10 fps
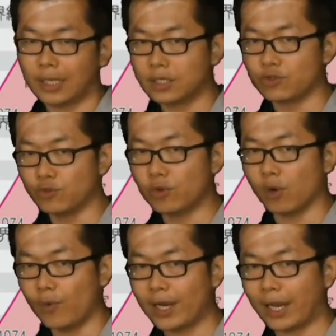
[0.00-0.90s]
但是如
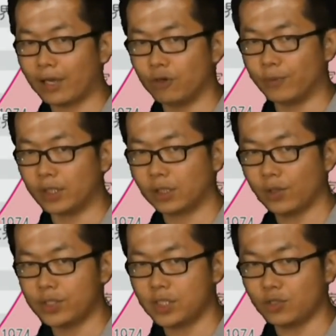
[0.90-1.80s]
果未来我们能
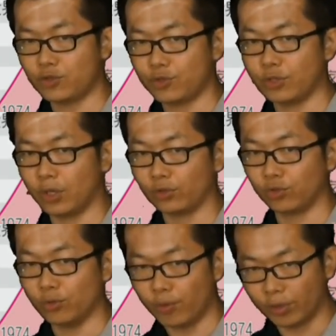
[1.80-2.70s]
够继续有
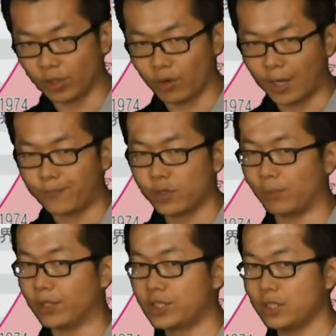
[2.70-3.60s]
突破的话，
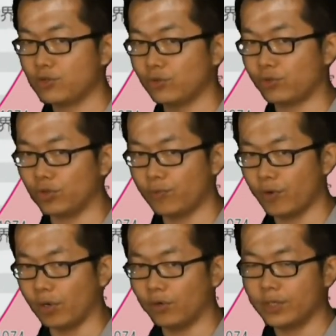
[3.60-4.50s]
我们技术突
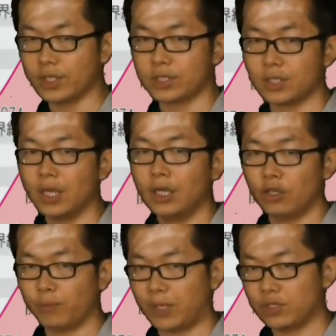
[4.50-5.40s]
破，或者是
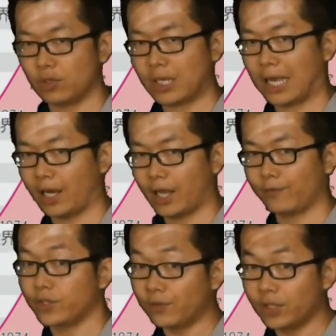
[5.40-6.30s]
有品种改
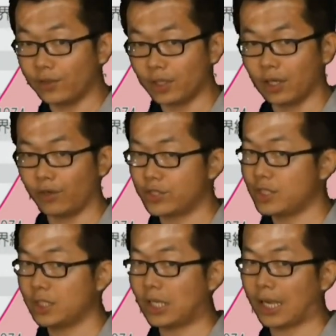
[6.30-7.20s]
良等等的哦，
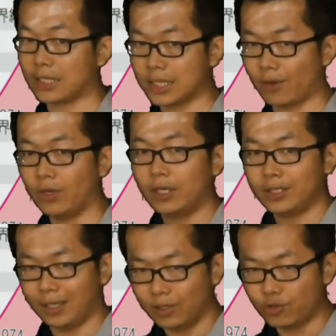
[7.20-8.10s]
基因改造，
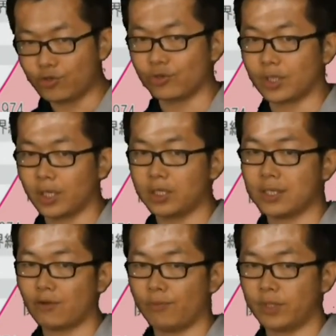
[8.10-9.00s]
也许可以
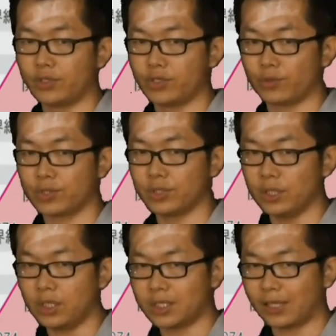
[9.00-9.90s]
让我们的九十
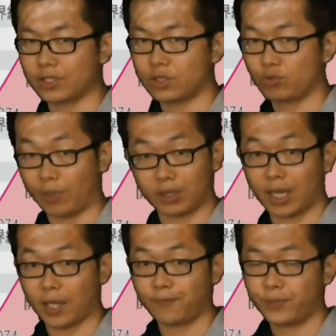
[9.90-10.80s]
亿再变
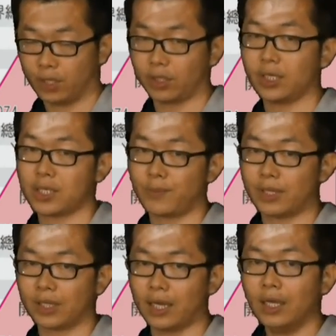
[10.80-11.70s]
大可以再
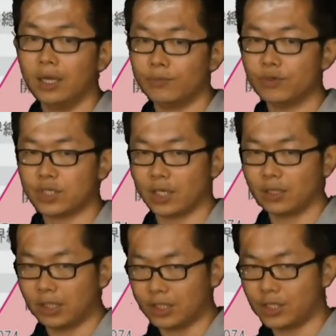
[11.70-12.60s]
变大。目
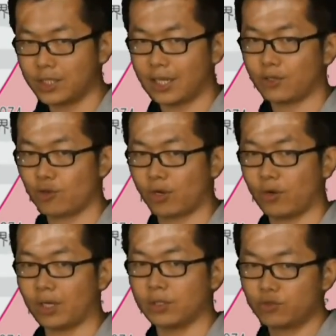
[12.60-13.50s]
前以现在的状
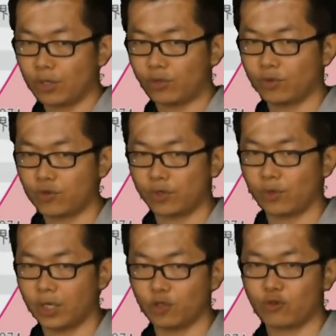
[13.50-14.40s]
况，最多最
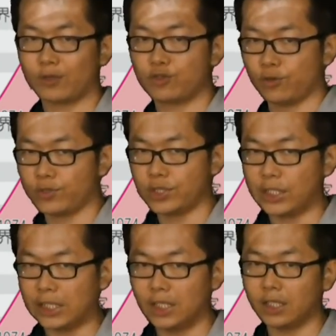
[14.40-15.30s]
多可以装九十
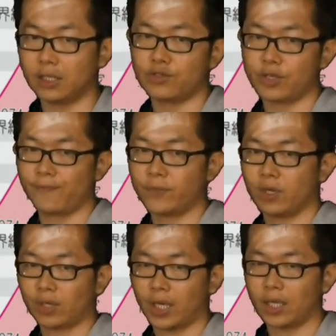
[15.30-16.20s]
一亿的
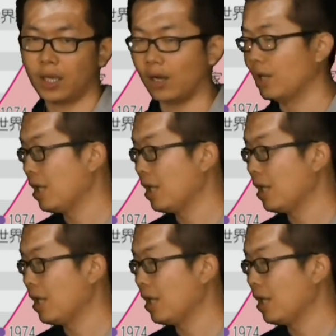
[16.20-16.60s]
人，OK，